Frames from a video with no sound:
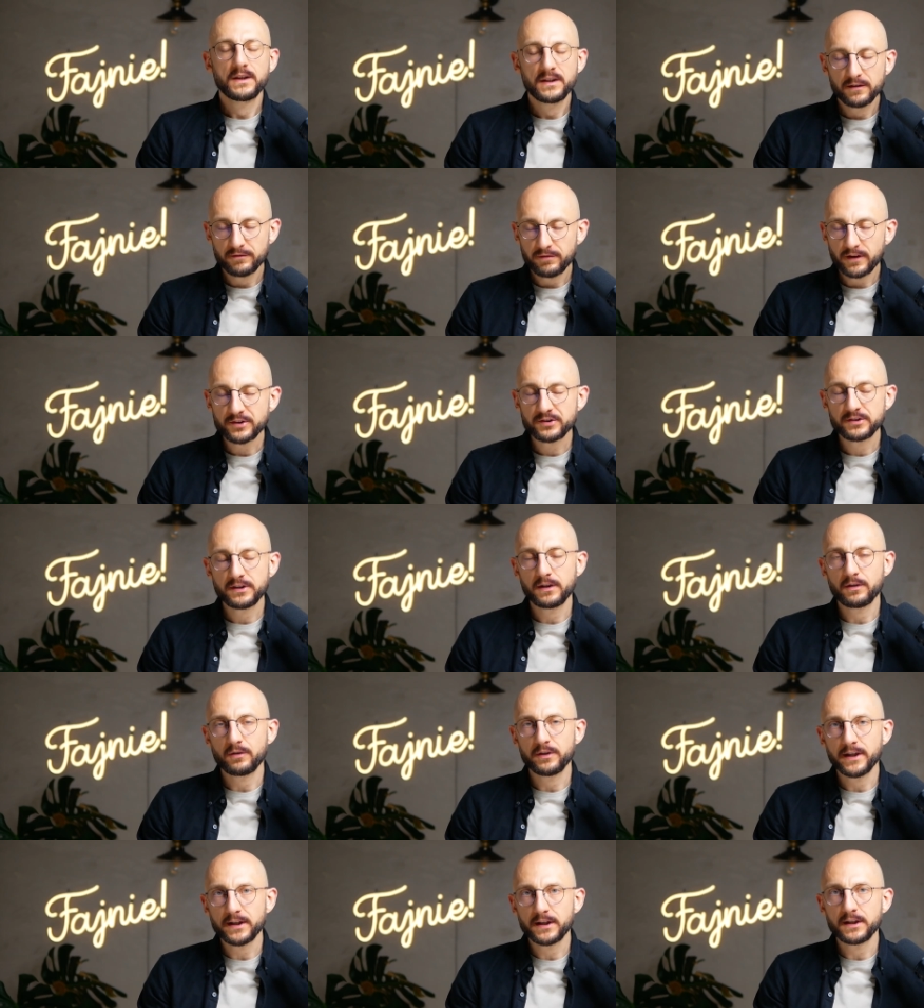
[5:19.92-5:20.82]
I
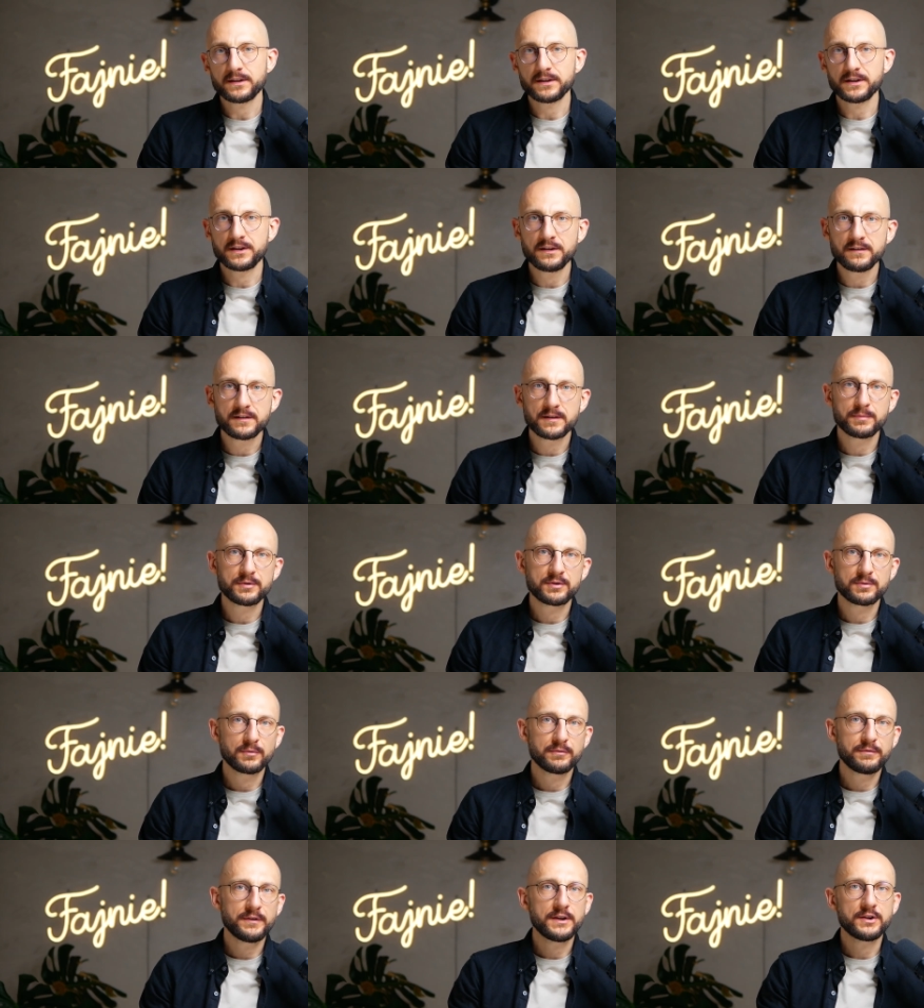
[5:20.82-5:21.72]
nieważne o jakiej technice
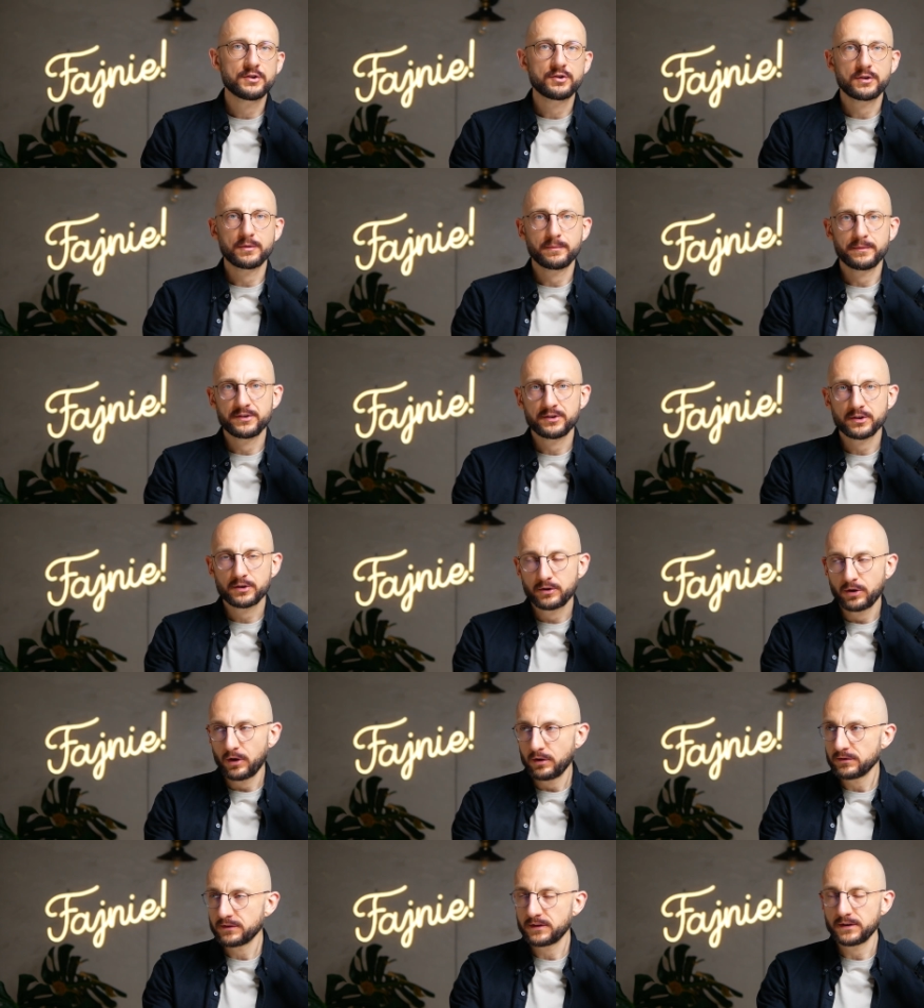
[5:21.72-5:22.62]
byśmy mówili, czy to będzie
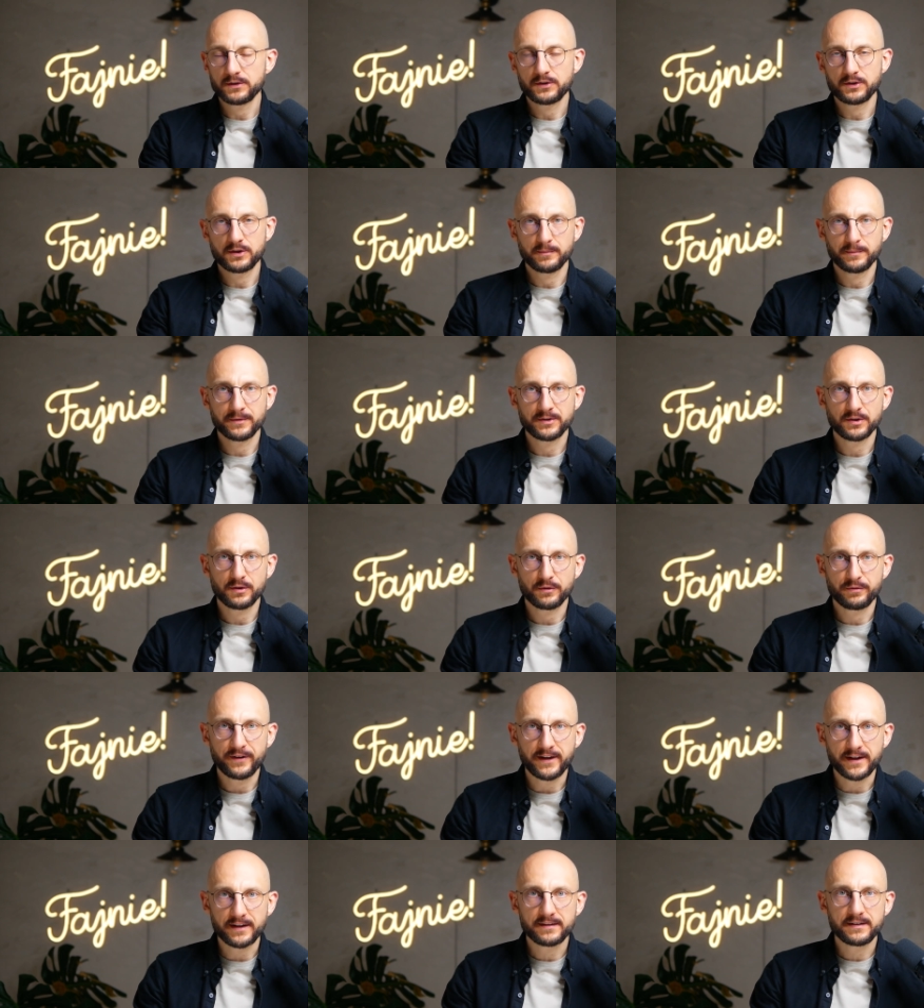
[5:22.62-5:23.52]
content, czy to będzie
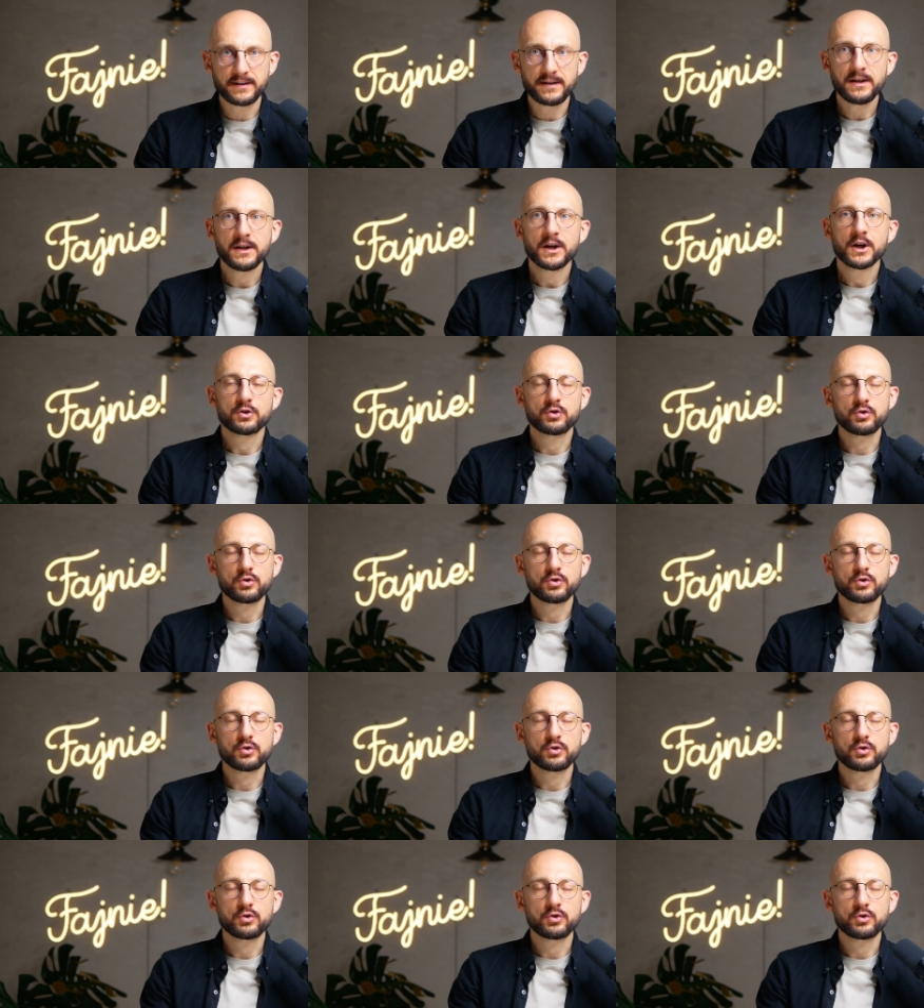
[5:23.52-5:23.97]
oferty,